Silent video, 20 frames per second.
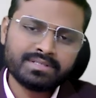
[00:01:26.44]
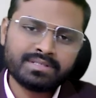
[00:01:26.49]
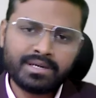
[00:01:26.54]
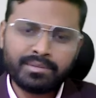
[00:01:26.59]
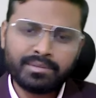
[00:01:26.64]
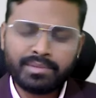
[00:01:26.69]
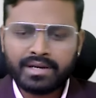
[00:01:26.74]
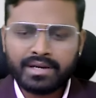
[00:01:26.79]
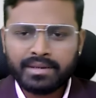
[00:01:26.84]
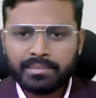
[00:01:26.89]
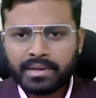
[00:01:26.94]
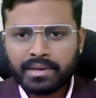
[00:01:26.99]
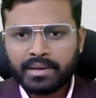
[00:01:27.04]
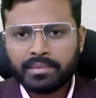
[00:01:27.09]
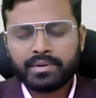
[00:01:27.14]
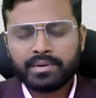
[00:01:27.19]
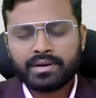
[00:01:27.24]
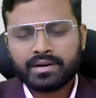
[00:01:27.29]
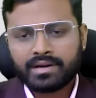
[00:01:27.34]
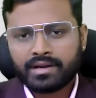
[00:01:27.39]
సార్ మరి
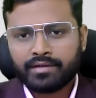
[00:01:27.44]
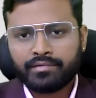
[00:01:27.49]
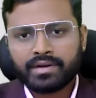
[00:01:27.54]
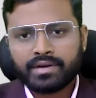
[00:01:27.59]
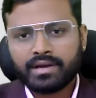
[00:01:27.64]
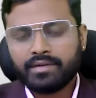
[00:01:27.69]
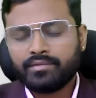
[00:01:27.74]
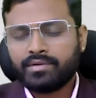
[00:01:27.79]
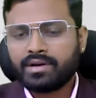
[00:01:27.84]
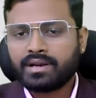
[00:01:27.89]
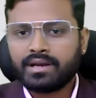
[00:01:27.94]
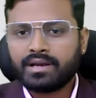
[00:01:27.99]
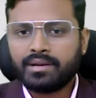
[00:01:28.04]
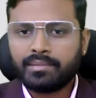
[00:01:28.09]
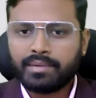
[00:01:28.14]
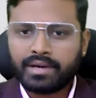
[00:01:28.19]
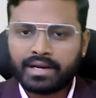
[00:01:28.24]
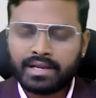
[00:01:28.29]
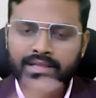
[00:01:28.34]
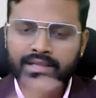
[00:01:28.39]
పేపర్ టఫ్గా ఇవ్వాలి కానీ
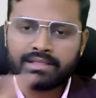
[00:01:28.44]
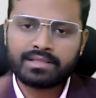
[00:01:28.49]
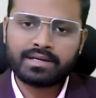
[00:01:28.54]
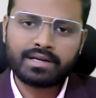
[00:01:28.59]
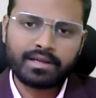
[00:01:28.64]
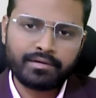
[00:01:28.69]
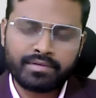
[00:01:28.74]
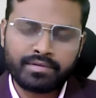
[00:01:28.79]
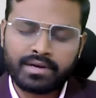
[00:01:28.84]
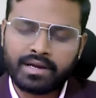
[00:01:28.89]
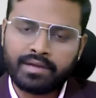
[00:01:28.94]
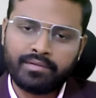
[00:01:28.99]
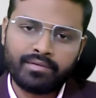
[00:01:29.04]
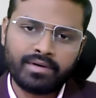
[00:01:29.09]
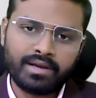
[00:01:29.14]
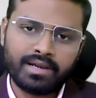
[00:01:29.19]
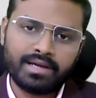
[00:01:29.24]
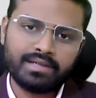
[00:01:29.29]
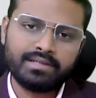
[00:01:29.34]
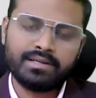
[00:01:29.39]
మరీ ఇంత టఫ్గా
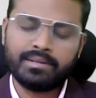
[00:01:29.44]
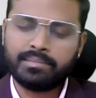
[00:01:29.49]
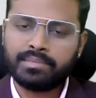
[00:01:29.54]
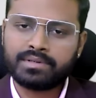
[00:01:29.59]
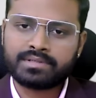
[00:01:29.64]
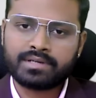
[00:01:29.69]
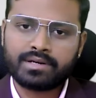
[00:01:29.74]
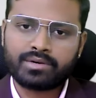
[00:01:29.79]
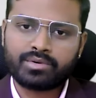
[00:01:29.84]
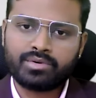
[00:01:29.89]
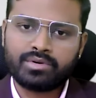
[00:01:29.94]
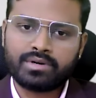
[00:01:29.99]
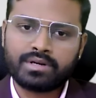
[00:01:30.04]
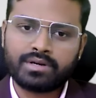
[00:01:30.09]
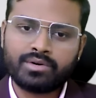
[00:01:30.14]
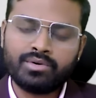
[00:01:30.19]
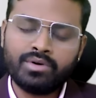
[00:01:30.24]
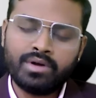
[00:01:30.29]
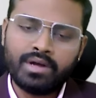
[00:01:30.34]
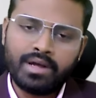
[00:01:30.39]
ఇవ్వాలా అని చెప్పేసి
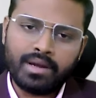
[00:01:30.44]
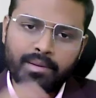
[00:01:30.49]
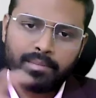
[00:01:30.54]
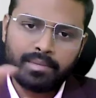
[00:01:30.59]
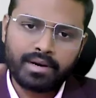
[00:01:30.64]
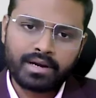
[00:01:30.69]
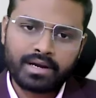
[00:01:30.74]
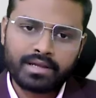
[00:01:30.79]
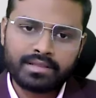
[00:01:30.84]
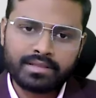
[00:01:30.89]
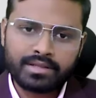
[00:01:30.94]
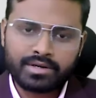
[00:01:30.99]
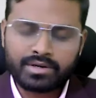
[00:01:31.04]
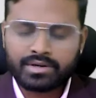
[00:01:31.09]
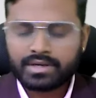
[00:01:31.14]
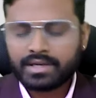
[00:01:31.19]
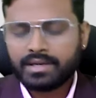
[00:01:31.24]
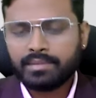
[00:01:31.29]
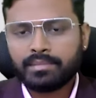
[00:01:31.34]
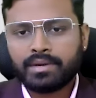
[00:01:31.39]
అనుకుంటారు మాకు
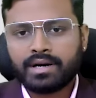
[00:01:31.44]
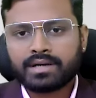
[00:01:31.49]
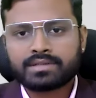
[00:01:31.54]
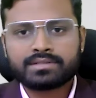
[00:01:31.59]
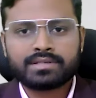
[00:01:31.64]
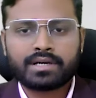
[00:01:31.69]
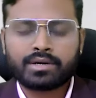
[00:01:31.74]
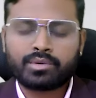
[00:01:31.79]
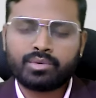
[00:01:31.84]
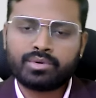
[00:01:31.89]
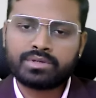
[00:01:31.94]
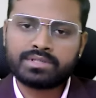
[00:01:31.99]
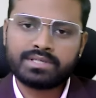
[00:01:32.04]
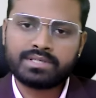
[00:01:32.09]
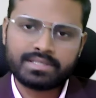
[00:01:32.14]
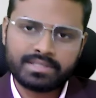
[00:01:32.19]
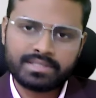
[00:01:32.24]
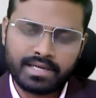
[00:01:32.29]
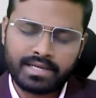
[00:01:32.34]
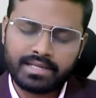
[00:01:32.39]
అందరికి మార్క్స్ తక్కువ
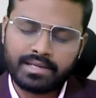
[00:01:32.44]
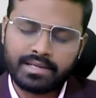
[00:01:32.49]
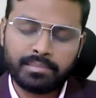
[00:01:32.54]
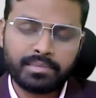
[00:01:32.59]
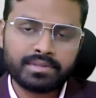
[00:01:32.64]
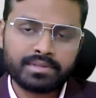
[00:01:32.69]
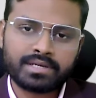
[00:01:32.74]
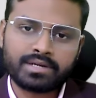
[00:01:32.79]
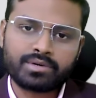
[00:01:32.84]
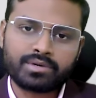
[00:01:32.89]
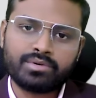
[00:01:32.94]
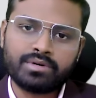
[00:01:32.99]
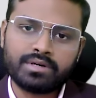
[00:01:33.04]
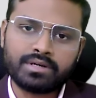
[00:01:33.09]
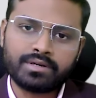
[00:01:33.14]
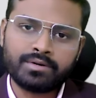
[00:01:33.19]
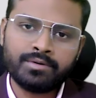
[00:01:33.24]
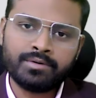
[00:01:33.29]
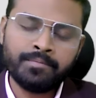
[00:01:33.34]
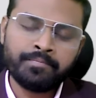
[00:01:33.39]
వచ్చేసినాయి అని చెప్పేసి
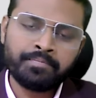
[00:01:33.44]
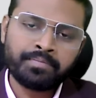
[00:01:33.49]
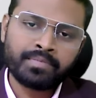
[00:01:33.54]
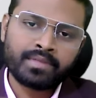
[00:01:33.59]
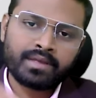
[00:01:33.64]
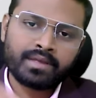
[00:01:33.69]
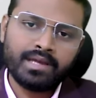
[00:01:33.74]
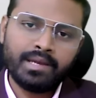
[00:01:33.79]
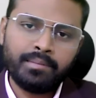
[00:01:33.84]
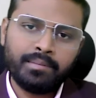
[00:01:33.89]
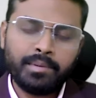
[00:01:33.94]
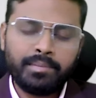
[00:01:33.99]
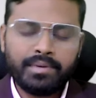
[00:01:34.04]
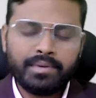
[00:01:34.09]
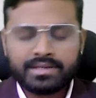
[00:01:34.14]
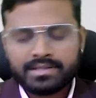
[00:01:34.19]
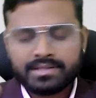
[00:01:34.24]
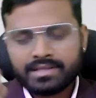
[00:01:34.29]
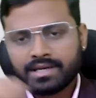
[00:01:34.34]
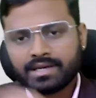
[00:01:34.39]
అనుకుంటారు
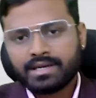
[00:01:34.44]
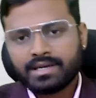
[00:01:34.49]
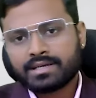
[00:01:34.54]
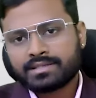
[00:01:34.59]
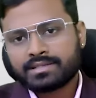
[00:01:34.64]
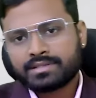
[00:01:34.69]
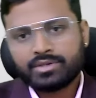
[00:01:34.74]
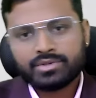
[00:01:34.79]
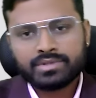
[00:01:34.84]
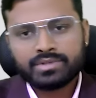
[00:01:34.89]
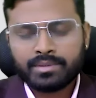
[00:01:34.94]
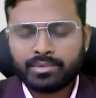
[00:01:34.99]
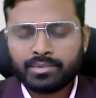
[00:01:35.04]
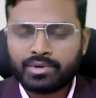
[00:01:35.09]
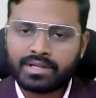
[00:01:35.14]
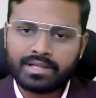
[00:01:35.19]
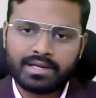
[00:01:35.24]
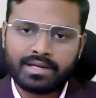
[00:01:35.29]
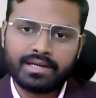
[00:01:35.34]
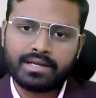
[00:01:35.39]
ఏపీఎస్సి దగ్గర ఎక్స్క్యూజ్
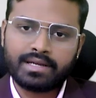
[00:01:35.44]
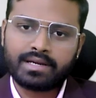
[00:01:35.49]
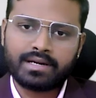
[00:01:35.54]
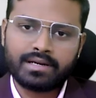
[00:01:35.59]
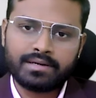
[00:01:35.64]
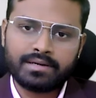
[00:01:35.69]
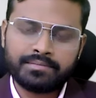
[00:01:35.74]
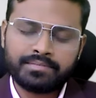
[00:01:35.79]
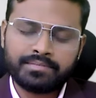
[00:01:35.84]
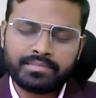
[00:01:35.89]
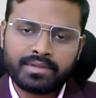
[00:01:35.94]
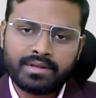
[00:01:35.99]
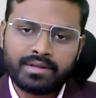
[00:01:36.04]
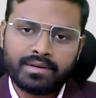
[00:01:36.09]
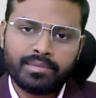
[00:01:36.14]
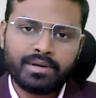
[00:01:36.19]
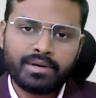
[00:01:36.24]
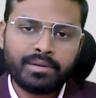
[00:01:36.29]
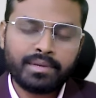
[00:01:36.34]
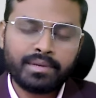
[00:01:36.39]
ఏముంటుందండి ఇక్కడ
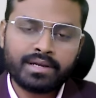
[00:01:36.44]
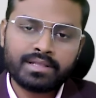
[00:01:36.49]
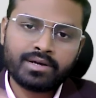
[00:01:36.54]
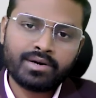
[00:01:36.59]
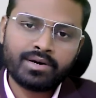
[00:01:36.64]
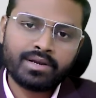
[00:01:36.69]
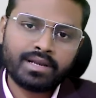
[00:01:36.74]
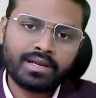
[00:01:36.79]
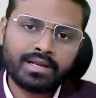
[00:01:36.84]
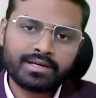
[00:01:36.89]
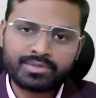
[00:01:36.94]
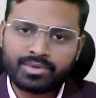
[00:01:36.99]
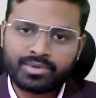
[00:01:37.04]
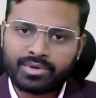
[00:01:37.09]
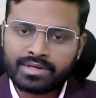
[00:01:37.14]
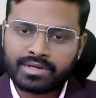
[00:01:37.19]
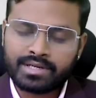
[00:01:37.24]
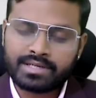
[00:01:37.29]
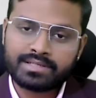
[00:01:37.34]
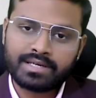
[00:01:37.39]
మరి మిగతా వాళ్ళు ఎలా
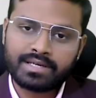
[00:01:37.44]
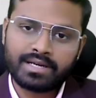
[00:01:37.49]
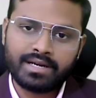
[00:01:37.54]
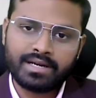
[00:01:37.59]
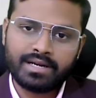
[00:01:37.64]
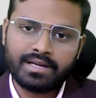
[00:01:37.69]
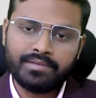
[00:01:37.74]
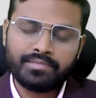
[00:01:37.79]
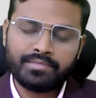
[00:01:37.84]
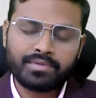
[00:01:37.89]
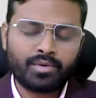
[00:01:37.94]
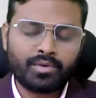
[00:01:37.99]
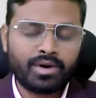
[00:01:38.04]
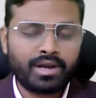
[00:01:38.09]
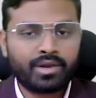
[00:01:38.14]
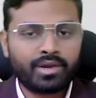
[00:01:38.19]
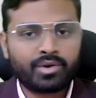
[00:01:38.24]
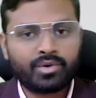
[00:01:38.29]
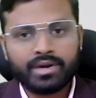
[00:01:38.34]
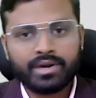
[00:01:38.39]
స్కోర్ చేశారండి
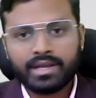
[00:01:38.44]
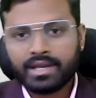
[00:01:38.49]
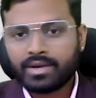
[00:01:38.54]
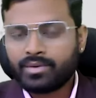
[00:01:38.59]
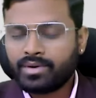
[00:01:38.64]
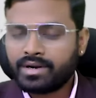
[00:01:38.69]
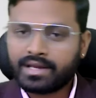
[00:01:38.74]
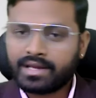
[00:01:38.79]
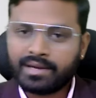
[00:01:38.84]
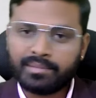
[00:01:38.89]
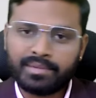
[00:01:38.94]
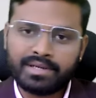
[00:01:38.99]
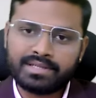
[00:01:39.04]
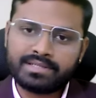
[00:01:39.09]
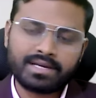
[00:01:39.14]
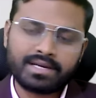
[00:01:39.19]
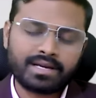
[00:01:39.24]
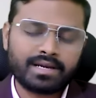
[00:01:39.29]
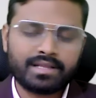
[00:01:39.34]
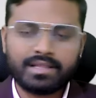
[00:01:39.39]
వాళ్ళకు కూడా ఈక్వల్ టైం
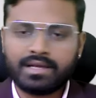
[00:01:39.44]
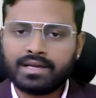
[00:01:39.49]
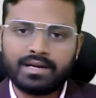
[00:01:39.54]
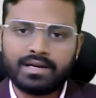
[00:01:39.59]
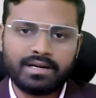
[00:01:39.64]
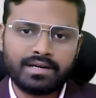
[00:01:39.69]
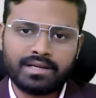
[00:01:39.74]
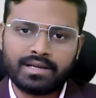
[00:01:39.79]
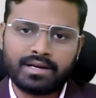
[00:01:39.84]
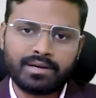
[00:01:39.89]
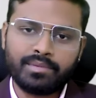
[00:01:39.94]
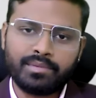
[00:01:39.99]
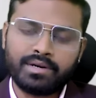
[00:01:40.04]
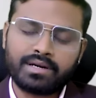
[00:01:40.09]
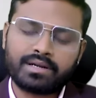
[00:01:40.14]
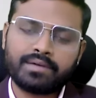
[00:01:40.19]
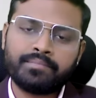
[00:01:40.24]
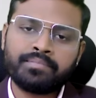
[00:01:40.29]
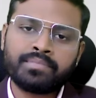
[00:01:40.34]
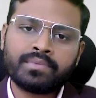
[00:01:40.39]
ఇచ్చాం కదా అని అంటారనమాట